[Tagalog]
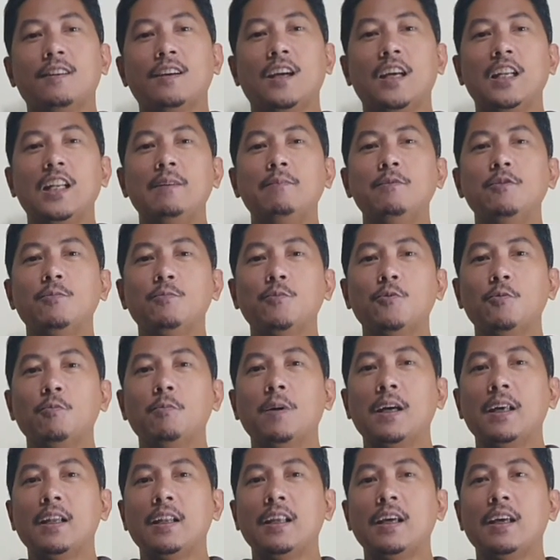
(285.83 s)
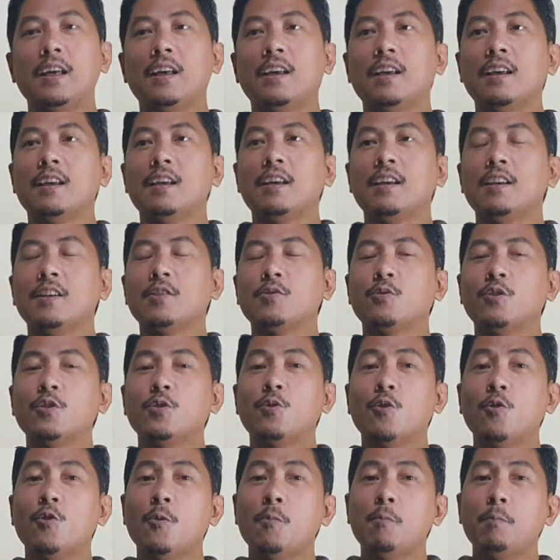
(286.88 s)
Alam niyo po ba na kung
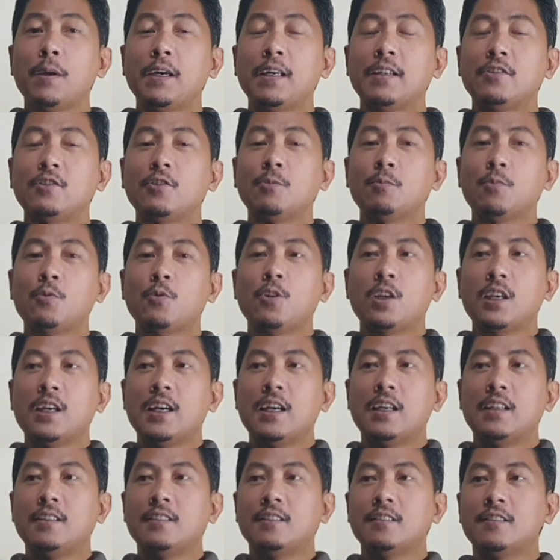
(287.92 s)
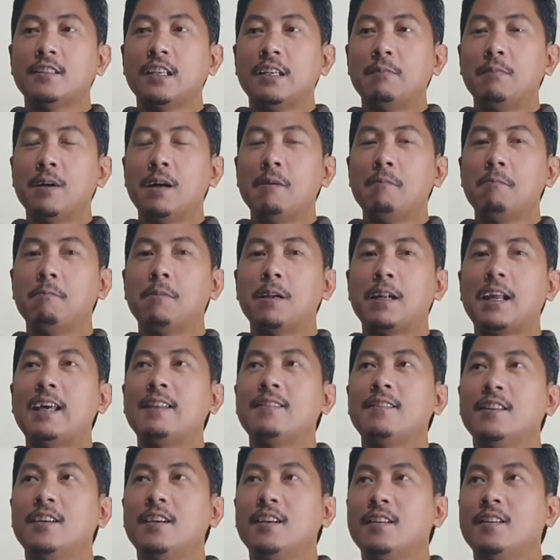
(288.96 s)
i-compare niyo po yan sa ibang
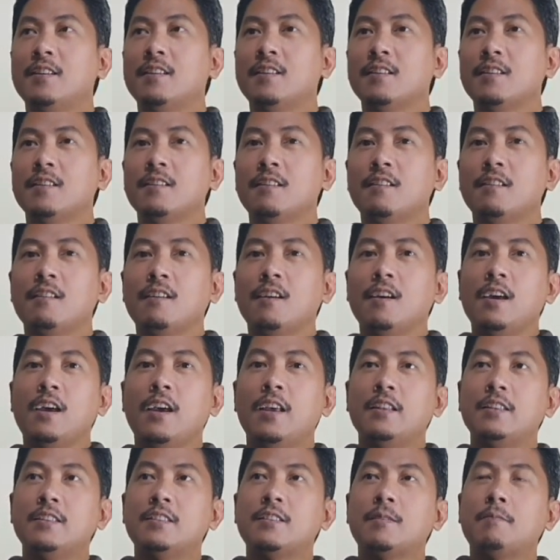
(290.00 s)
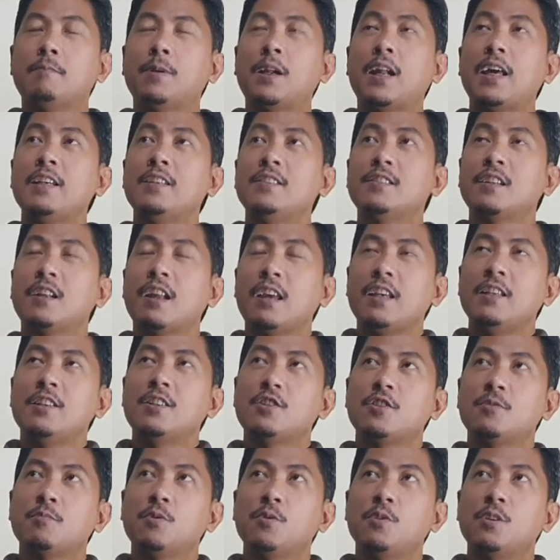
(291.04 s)
branded and sa price
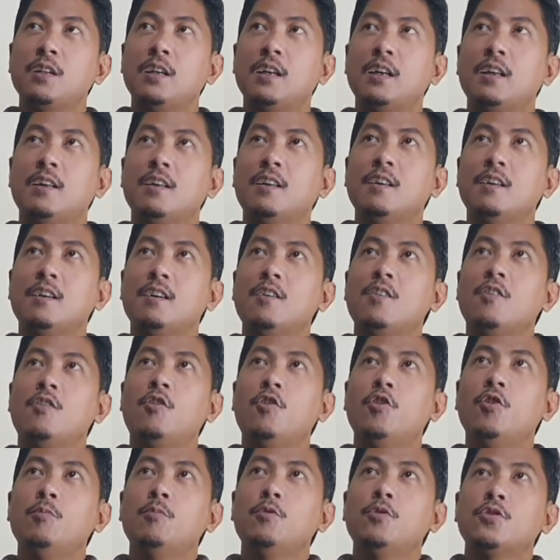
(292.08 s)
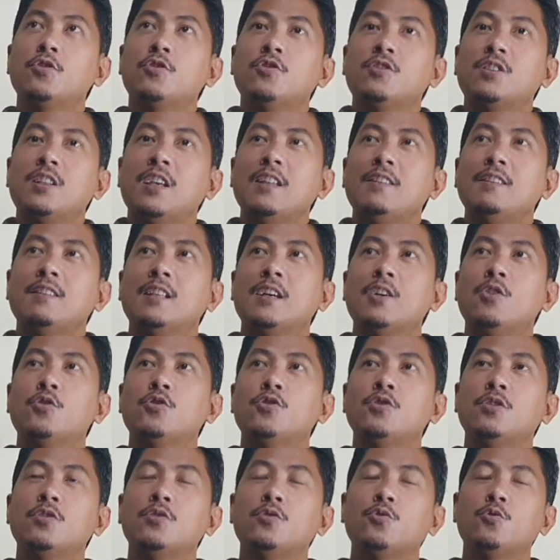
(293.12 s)
range po na almost 10,000
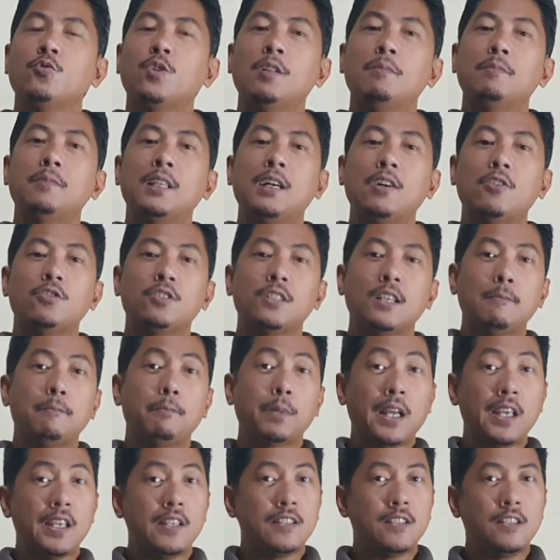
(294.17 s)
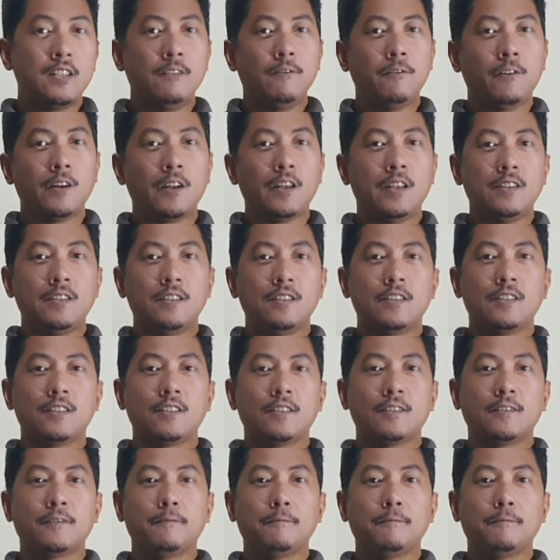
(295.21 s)
to 12,000 price difference,